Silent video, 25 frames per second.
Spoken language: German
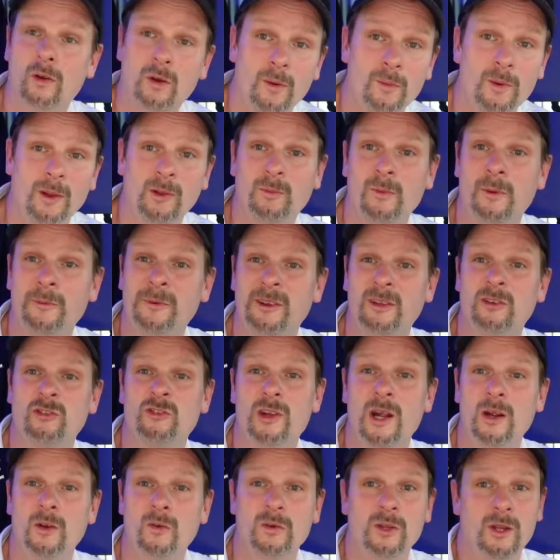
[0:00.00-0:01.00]
komm, lass mal ein bisschen
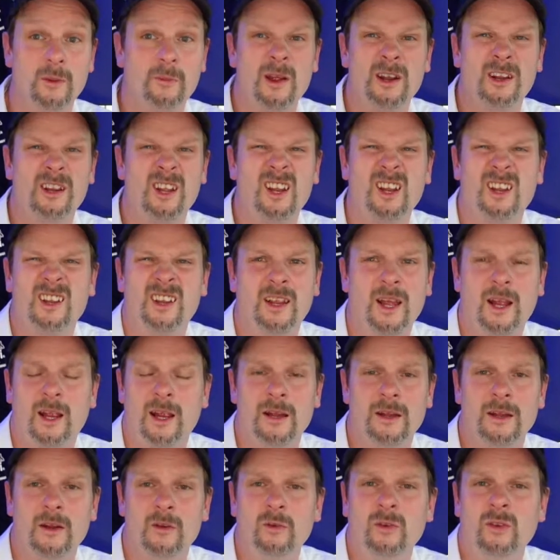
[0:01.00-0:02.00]
schnacken und ihr habt halt keine, gar
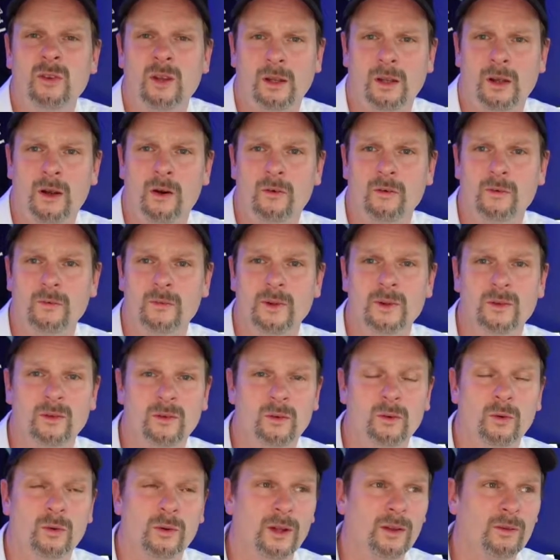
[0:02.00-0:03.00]
keine Lust darauf. Ne?
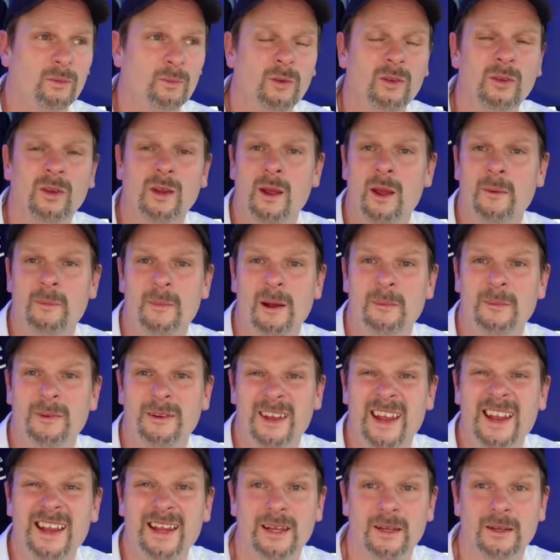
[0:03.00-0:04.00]
So, das müsst ihr ja mal
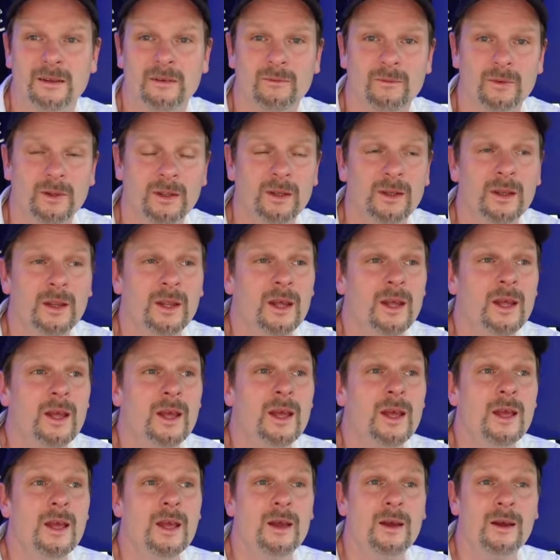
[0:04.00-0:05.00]
bedenken. Ne?
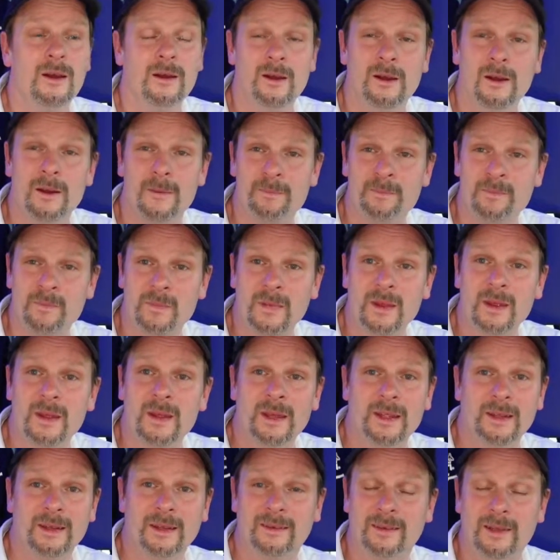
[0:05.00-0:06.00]
Ähm,
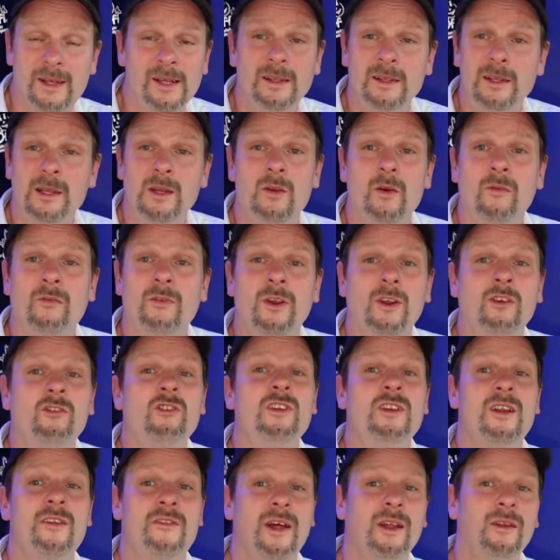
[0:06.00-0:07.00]
das gilt nicht nur für den
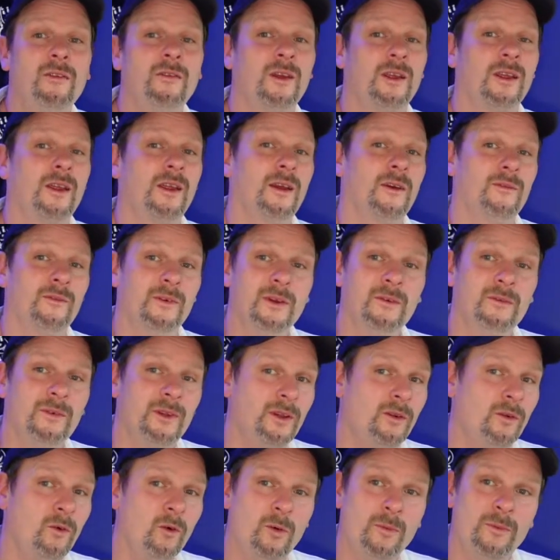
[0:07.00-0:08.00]
Schienenersatzverkehr, ne?
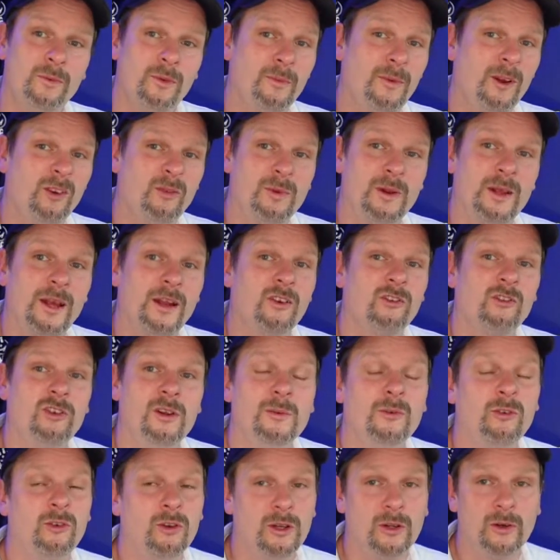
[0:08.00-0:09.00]
wenn oben zum Beispiel keine
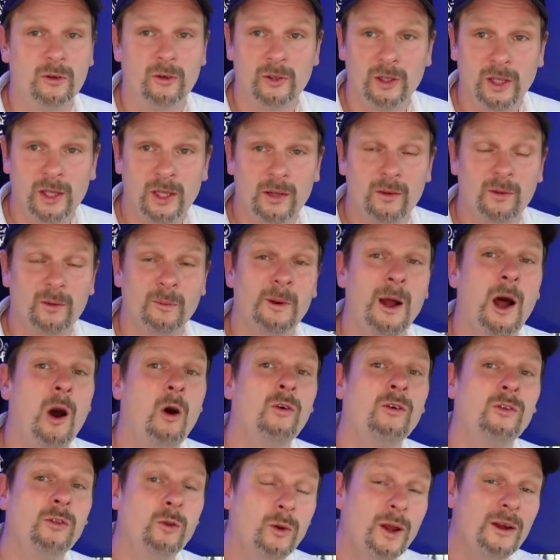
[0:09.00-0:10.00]
Schiebeschilderung drin ist, aber
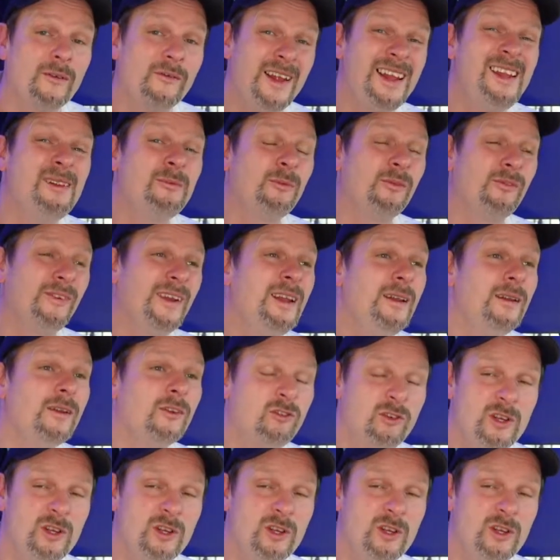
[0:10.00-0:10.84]
auch sogar selbst, wenn eine